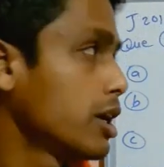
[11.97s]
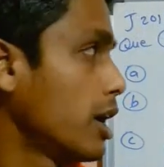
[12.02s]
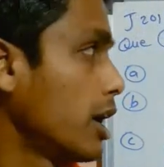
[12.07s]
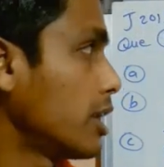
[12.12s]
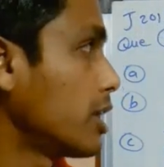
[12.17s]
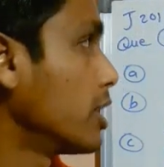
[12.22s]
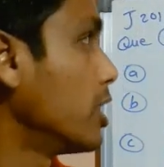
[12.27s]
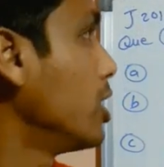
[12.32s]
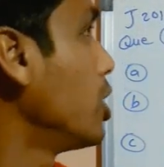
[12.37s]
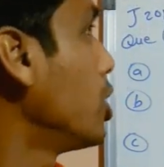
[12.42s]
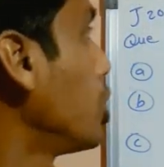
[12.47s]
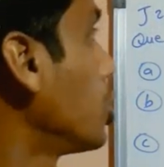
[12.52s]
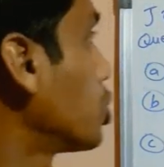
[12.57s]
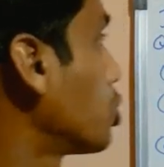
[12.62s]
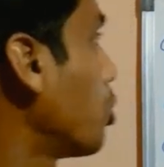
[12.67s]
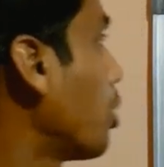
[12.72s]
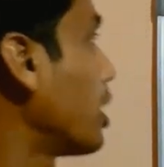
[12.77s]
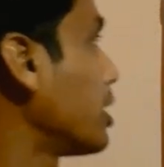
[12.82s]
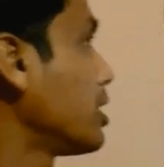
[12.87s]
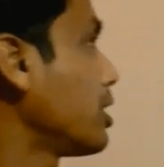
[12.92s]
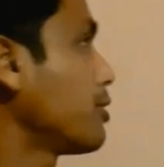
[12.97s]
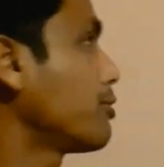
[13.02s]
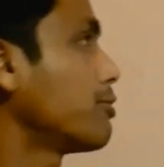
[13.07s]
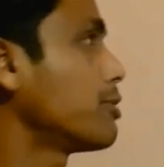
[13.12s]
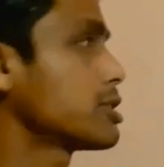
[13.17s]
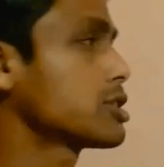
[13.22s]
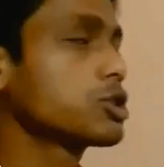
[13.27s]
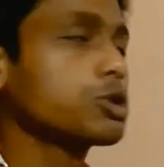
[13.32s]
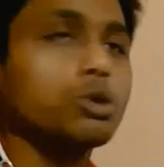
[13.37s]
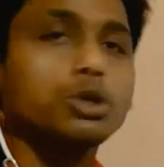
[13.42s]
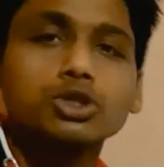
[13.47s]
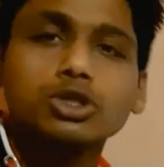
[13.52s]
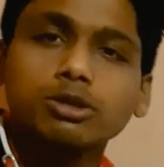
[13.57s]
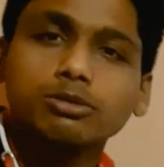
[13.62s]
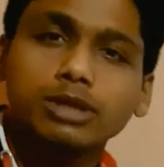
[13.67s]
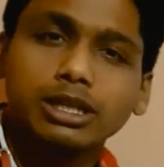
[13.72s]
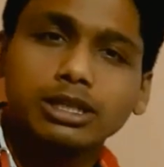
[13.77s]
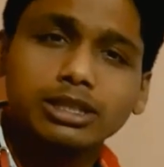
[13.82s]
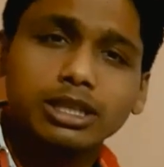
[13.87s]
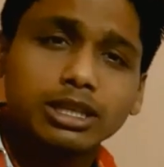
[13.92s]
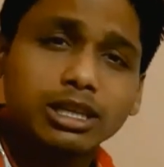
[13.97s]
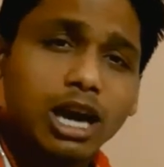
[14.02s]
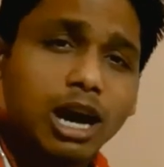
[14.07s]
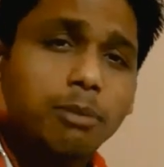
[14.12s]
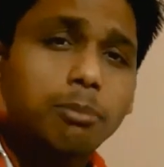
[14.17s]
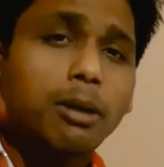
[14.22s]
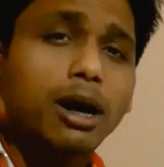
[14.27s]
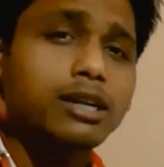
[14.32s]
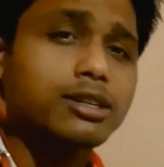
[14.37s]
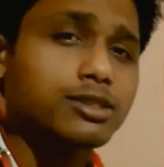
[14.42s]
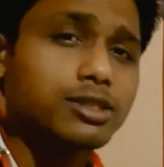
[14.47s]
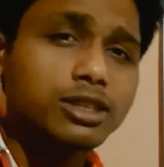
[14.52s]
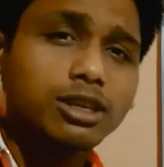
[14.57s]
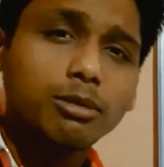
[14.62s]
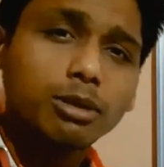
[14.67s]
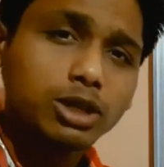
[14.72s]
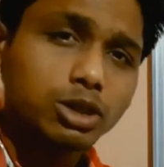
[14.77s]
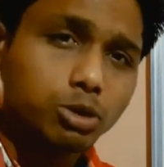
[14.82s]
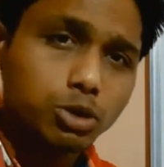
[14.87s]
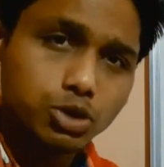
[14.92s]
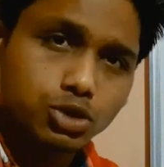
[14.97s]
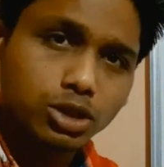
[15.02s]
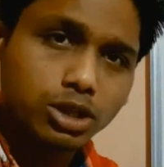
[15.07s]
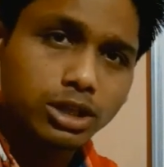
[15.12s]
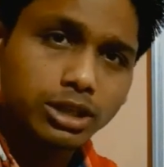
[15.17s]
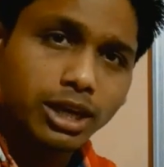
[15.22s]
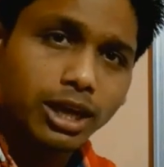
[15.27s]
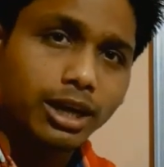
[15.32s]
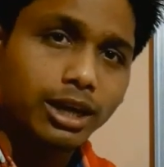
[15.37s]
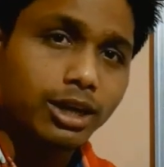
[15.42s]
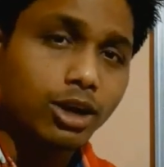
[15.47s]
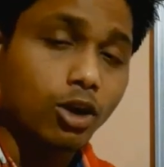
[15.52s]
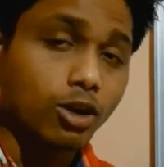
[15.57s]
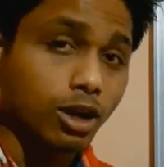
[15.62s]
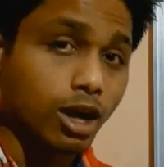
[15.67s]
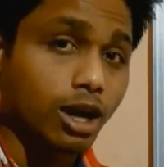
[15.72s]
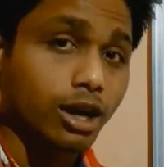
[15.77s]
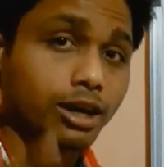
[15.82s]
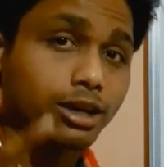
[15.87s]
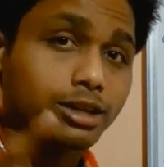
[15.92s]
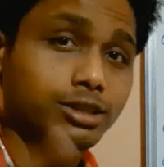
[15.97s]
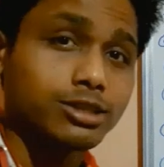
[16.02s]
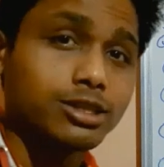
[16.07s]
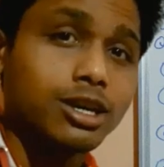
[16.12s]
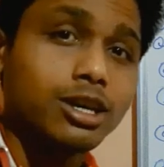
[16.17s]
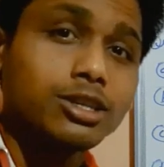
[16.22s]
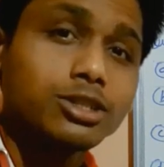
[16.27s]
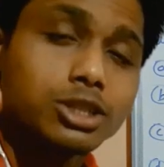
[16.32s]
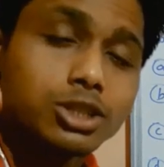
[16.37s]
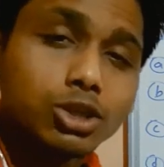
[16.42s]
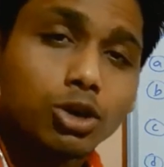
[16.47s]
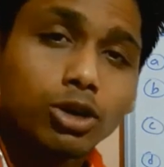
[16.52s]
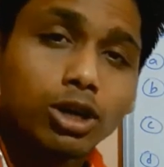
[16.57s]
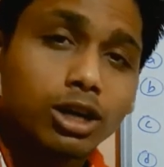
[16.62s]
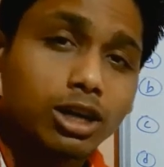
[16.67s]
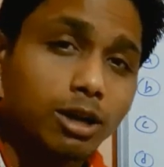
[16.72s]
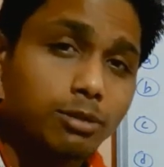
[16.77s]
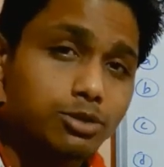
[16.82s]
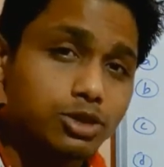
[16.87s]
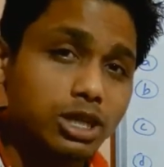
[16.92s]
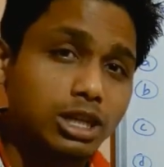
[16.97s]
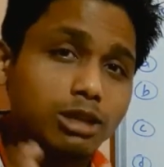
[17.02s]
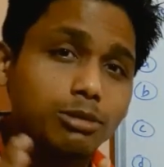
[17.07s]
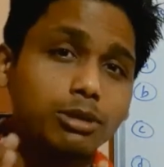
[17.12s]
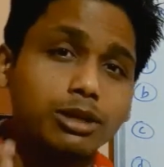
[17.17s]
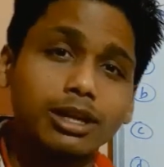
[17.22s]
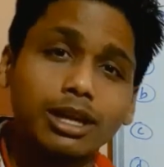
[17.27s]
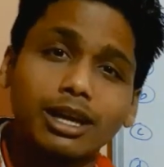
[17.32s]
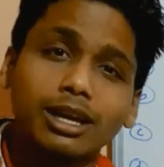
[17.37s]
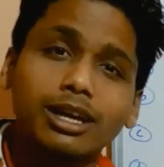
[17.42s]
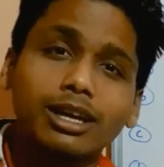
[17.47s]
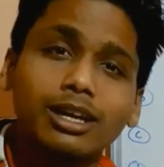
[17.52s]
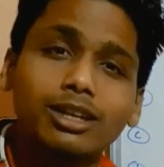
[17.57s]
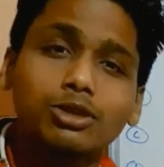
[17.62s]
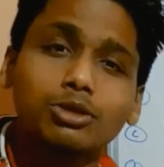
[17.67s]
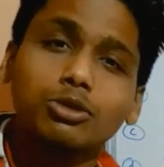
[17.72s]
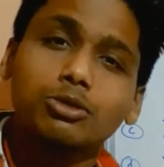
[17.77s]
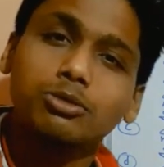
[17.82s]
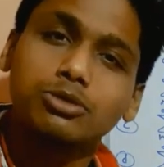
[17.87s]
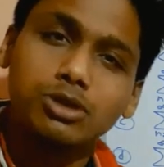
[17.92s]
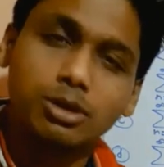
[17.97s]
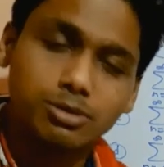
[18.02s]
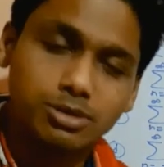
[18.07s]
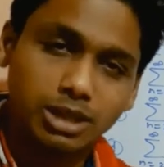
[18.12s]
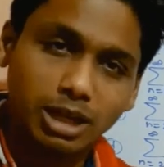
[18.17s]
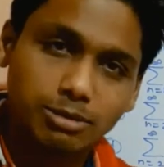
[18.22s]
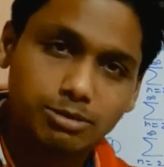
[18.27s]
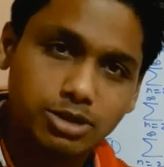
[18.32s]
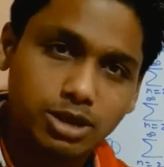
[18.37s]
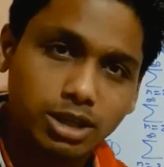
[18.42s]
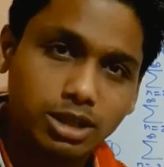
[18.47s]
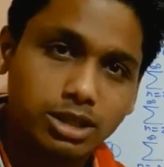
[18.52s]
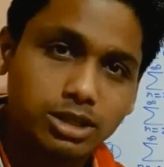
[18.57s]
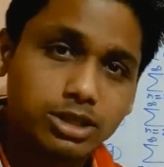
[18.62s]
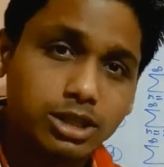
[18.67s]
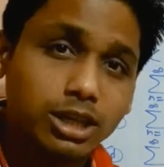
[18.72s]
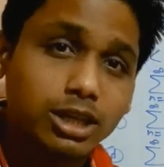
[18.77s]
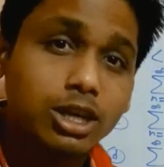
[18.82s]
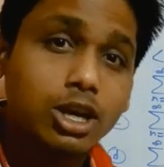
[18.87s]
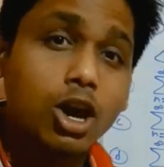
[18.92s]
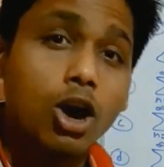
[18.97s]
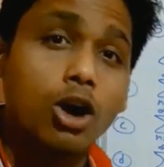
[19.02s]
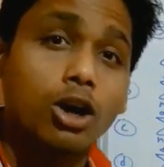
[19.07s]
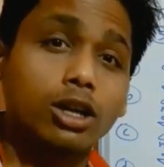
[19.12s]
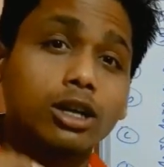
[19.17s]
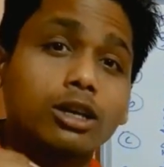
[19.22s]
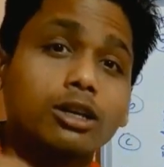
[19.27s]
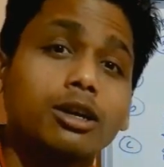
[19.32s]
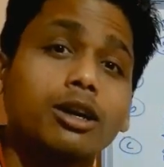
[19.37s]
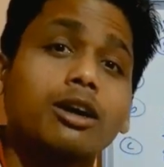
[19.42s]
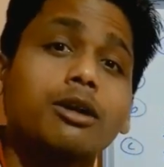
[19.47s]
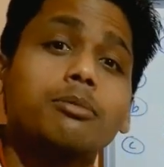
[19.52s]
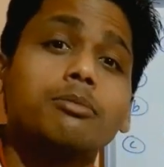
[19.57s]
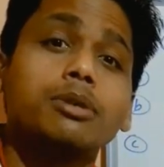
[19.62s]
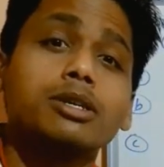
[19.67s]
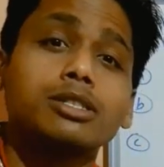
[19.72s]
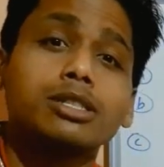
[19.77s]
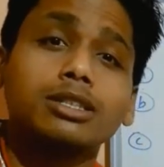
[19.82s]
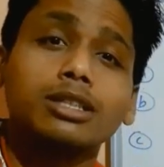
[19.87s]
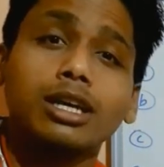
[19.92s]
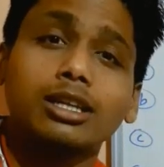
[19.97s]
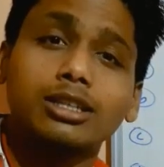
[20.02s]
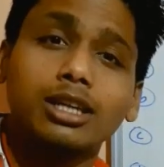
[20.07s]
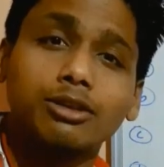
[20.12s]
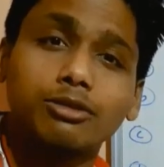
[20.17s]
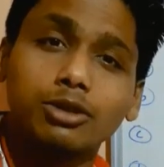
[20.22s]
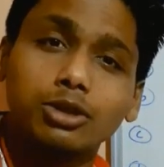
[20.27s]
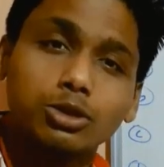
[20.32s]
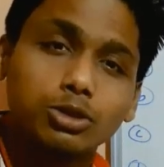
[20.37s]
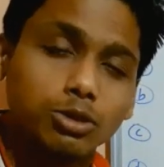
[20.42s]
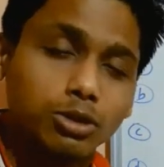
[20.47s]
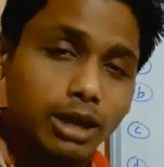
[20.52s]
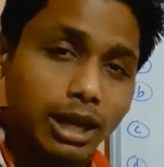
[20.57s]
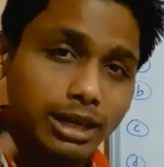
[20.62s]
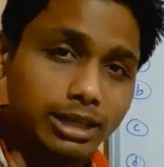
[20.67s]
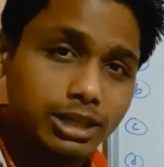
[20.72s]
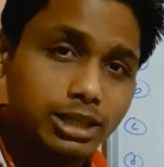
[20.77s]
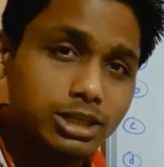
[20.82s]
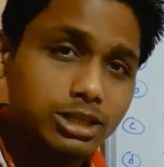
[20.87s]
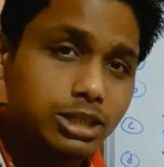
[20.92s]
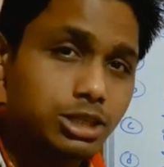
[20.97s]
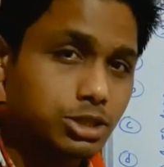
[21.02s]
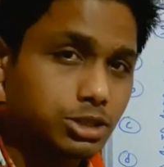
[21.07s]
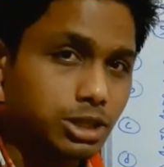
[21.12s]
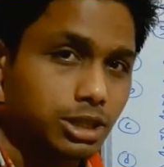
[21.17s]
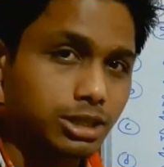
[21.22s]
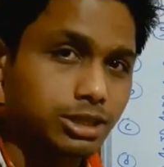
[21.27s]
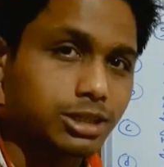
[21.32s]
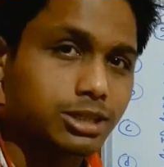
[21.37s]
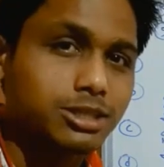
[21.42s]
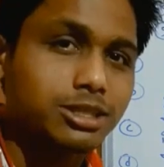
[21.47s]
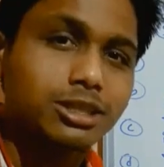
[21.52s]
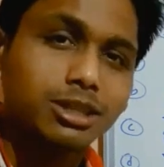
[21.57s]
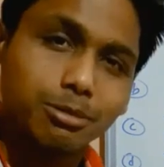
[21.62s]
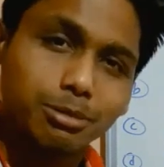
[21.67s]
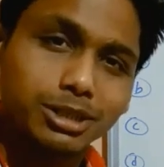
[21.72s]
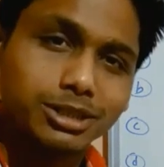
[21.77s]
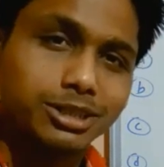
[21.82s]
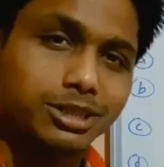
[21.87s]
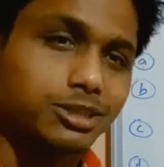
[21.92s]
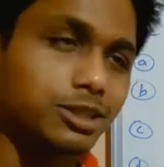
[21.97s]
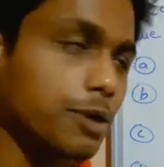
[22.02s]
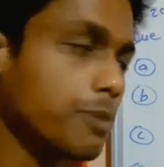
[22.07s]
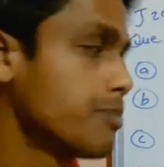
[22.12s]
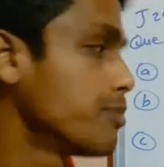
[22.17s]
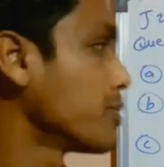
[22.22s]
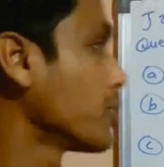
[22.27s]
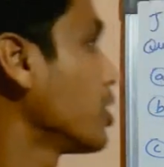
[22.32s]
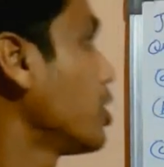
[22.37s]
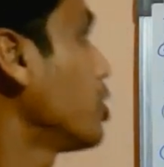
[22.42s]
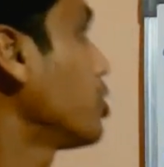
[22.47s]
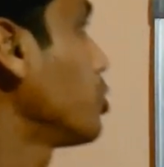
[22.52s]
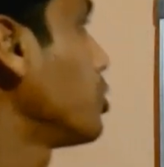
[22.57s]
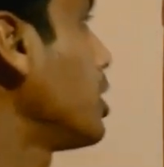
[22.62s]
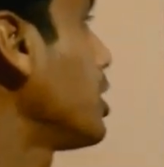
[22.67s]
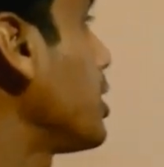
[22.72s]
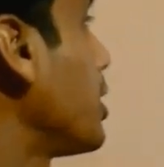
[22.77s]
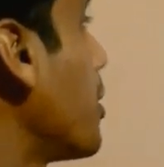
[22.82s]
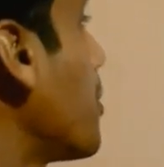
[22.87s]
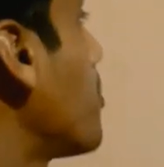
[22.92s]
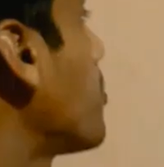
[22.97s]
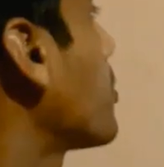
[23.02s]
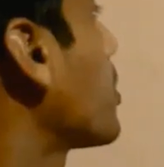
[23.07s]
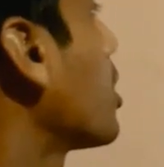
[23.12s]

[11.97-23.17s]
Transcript: है ना तो आइए फर्स्ट क्वेश्चन देखते हैं यहाँ पार्ट सी का मैंने क्वेश्चन लिया है और हाँ एक चीज़ और अगर आप चैनल में नए हैं तो सब्सक्राइब कर लीजिए और अगर पसंद आता है वीडियो तो लाइक कीजिए शेयर कीजिए कमेंट कीजिए तो देखिए